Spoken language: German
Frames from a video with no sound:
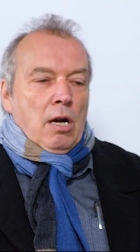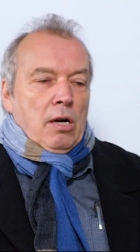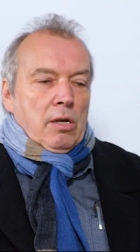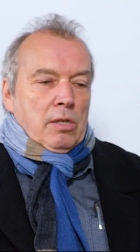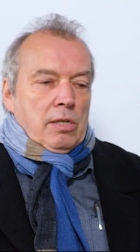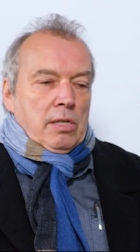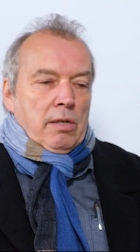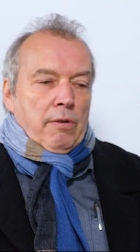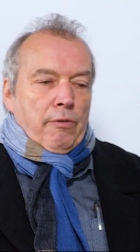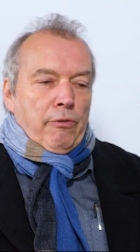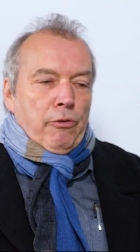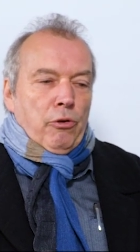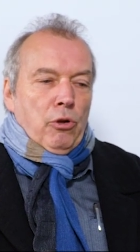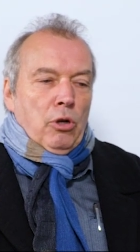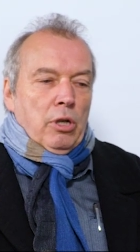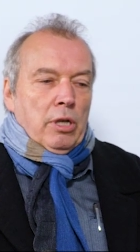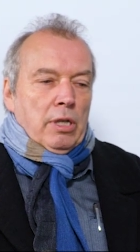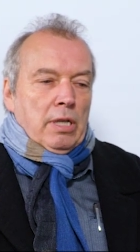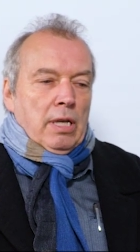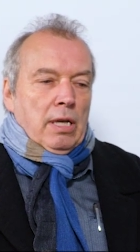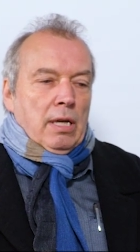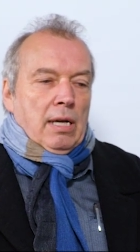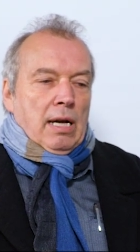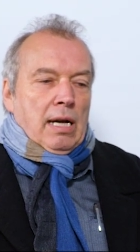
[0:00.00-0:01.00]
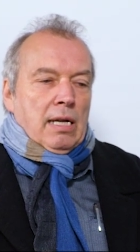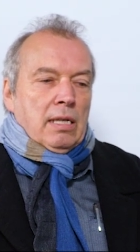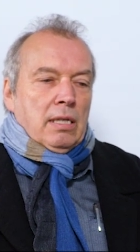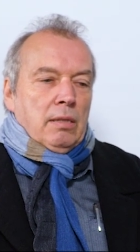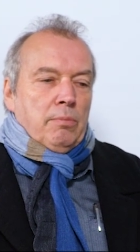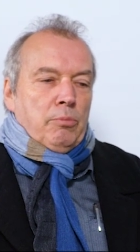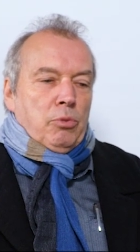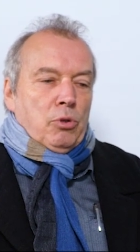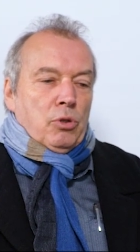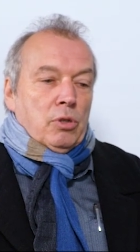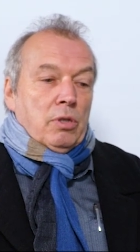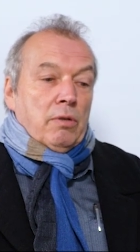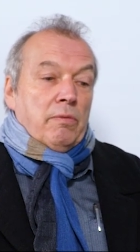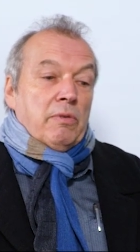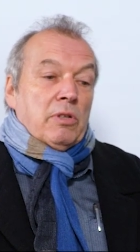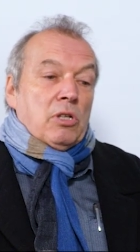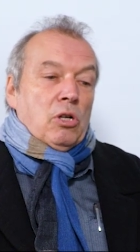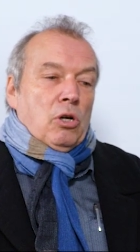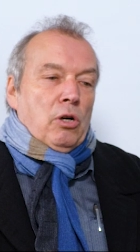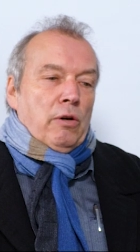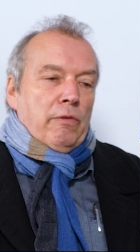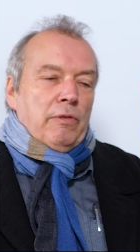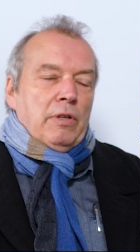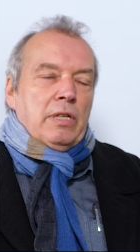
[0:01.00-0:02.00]
aus der Fülle der Angebote
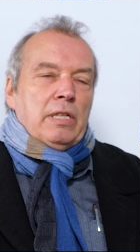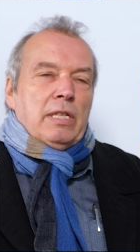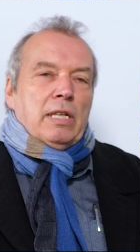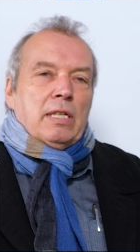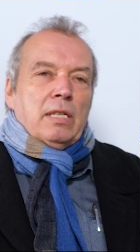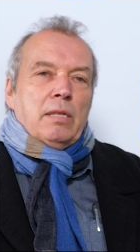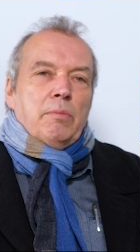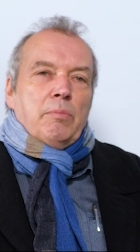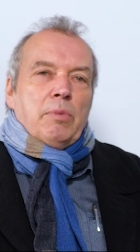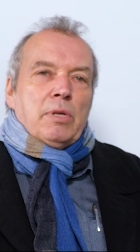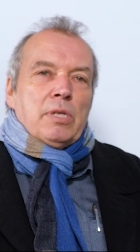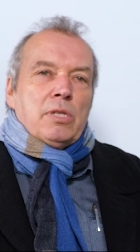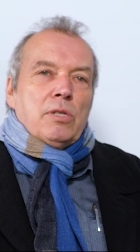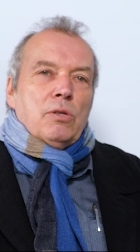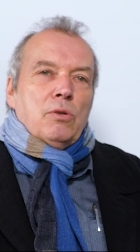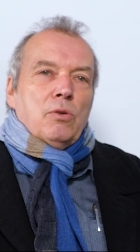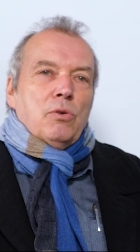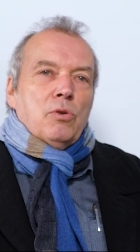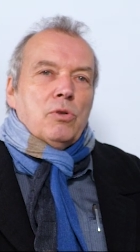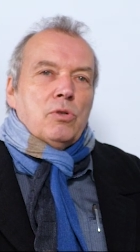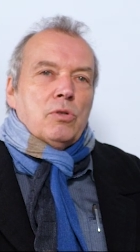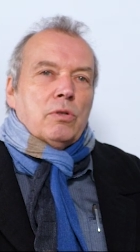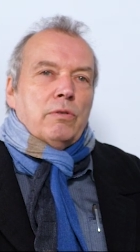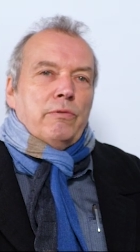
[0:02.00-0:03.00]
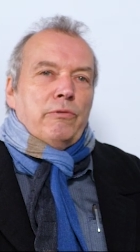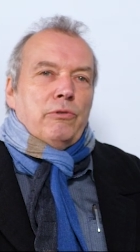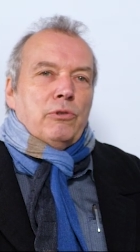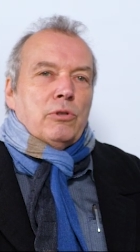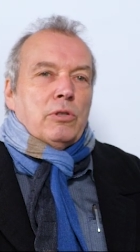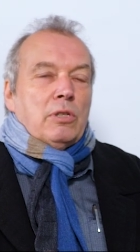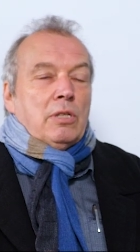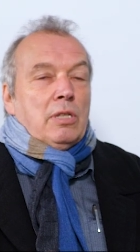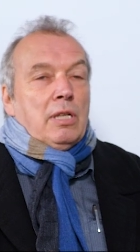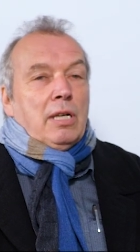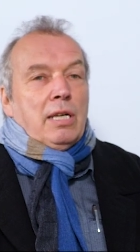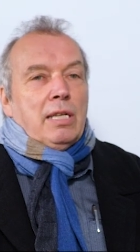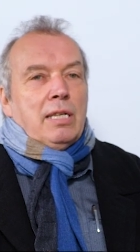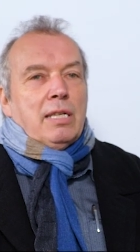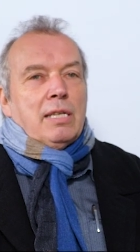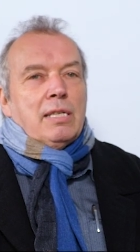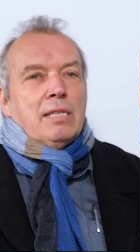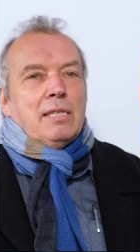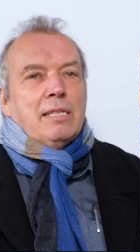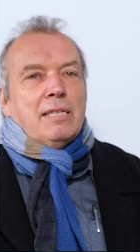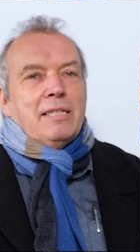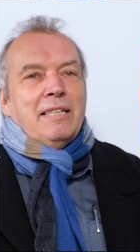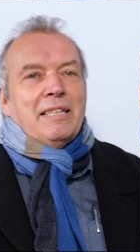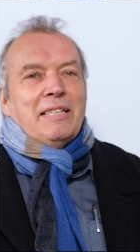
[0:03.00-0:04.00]
wird hoffentlich dann die beste Lösung gefunden. Leider
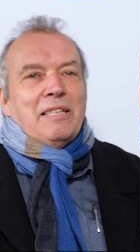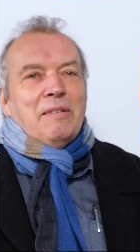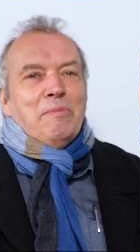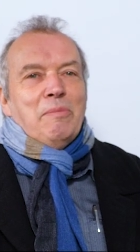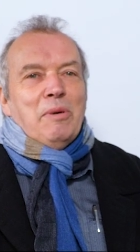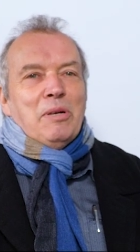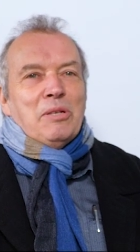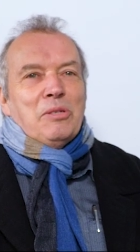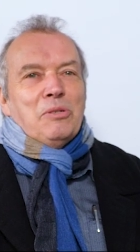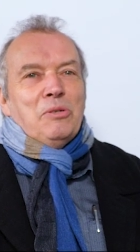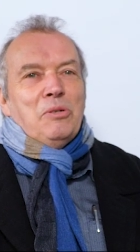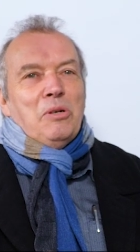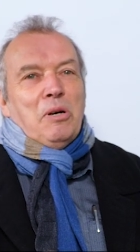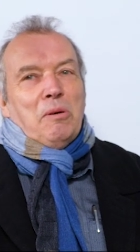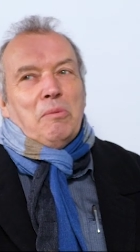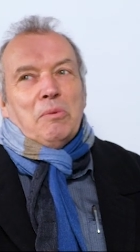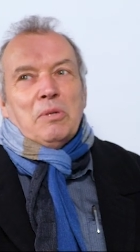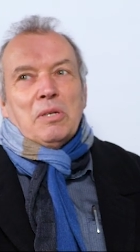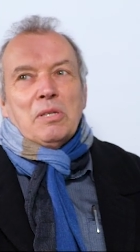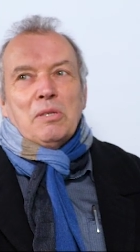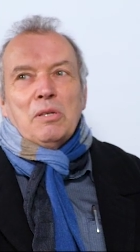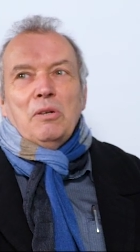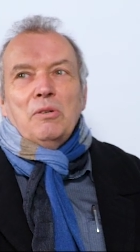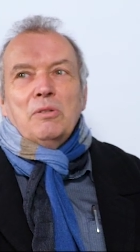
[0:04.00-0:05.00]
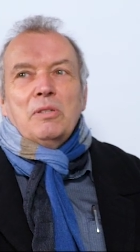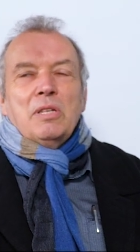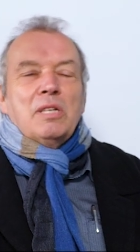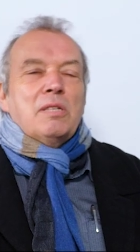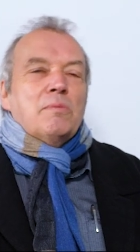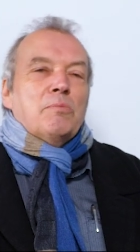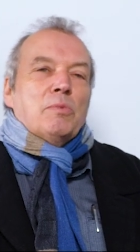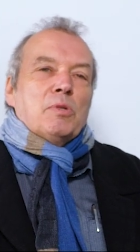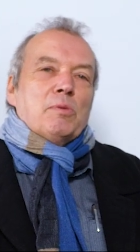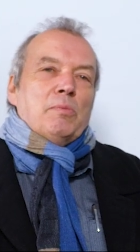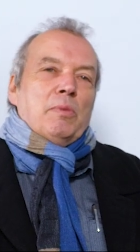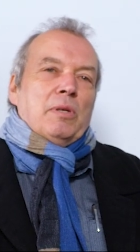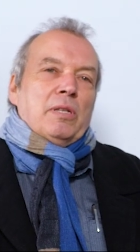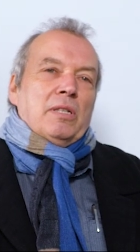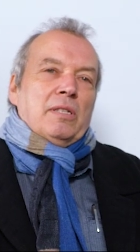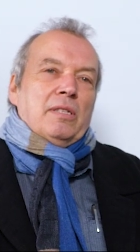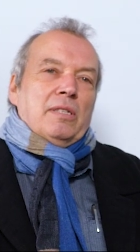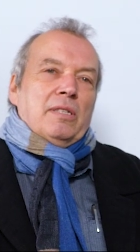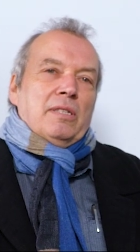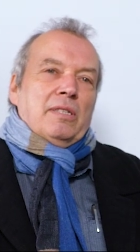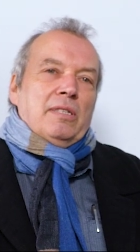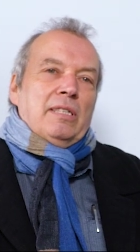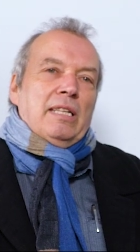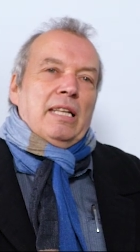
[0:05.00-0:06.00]
ist es nicht immer so, aber das auch das muss man
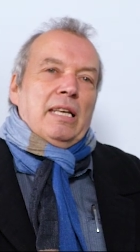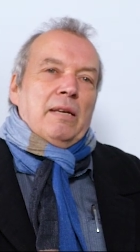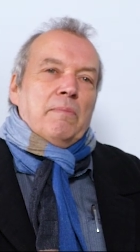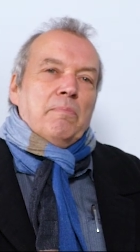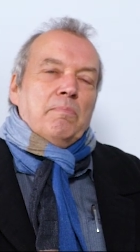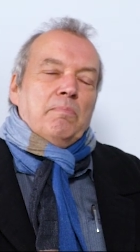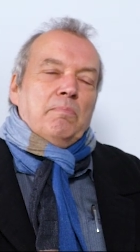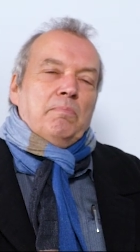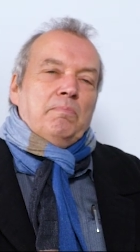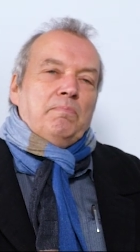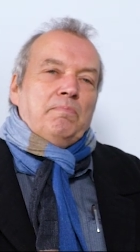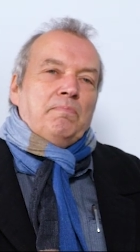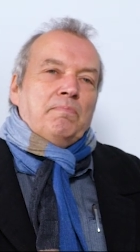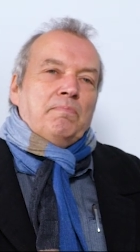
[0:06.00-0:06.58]
hinnehmen.